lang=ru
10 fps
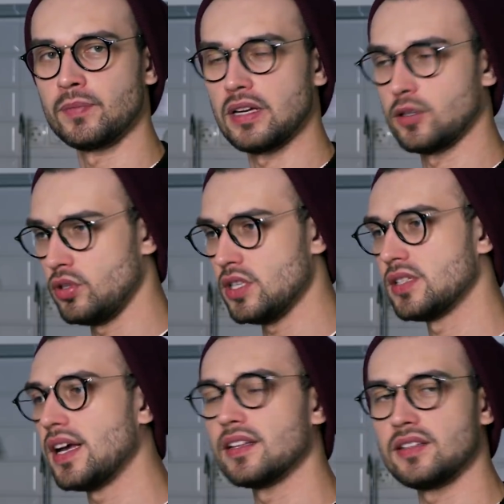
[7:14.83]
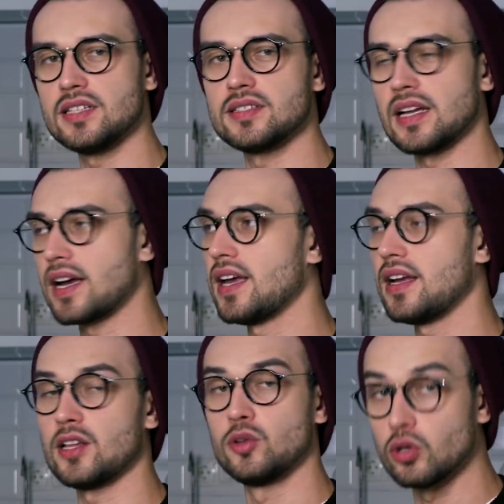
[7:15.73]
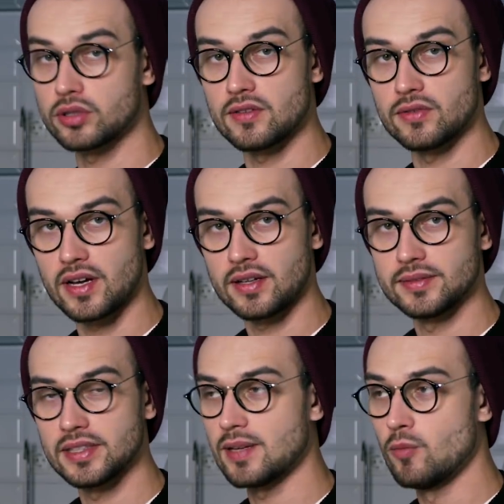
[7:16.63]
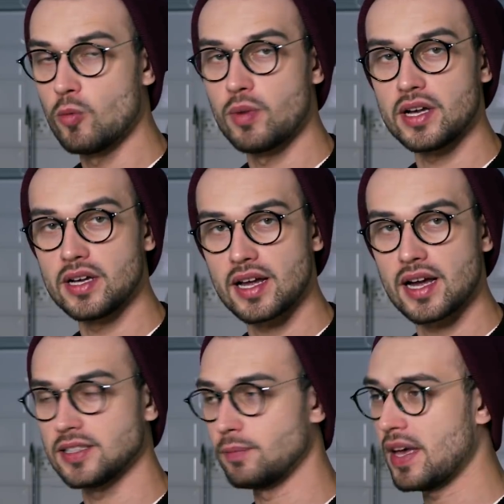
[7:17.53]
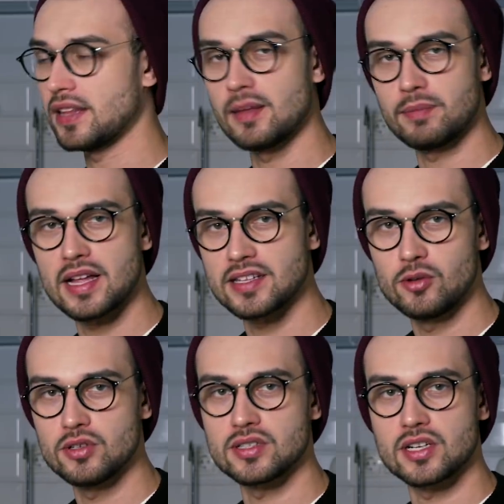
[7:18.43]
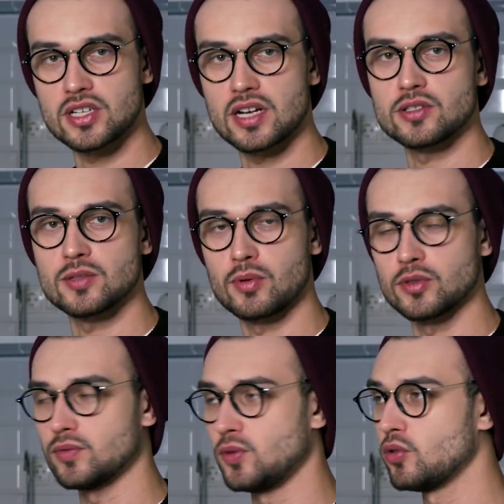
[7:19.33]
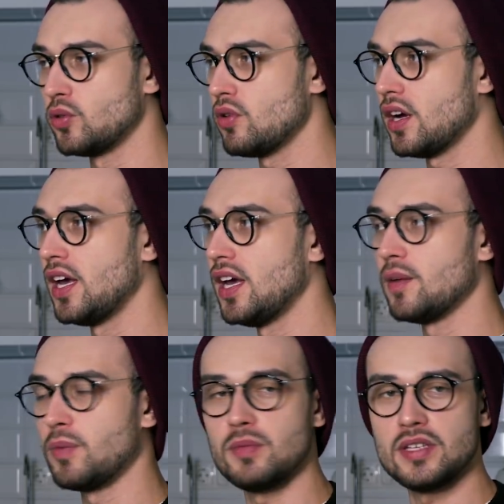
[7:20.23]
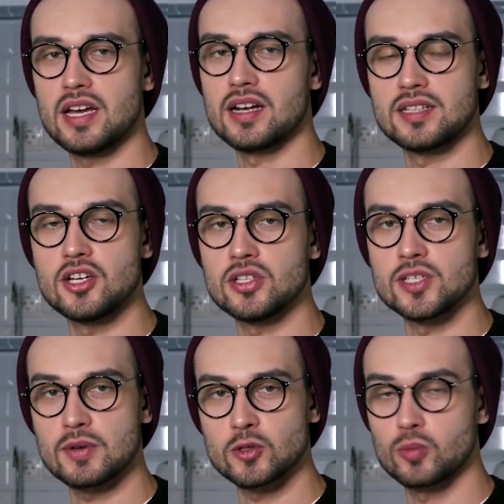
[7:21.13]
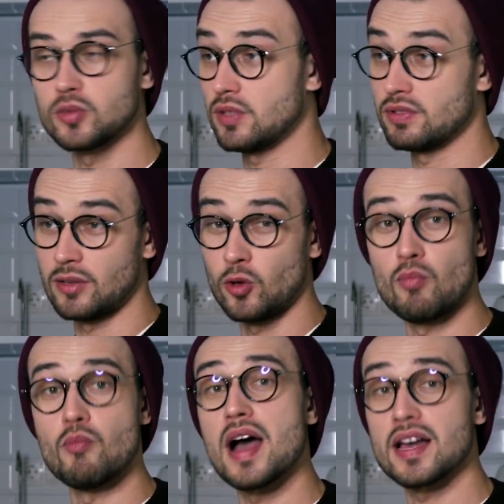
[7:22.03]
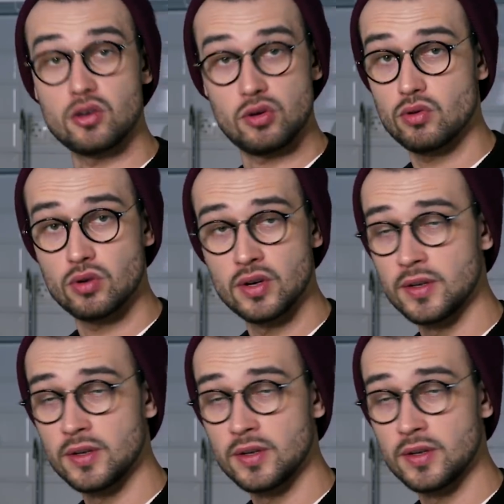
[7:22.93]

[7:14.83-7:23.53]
Кто не знает, есть такая игра Dota 2. Это моба-игра, где 5 на 5 люди сражаются против друг друга, применяя различные способности, в основном магию.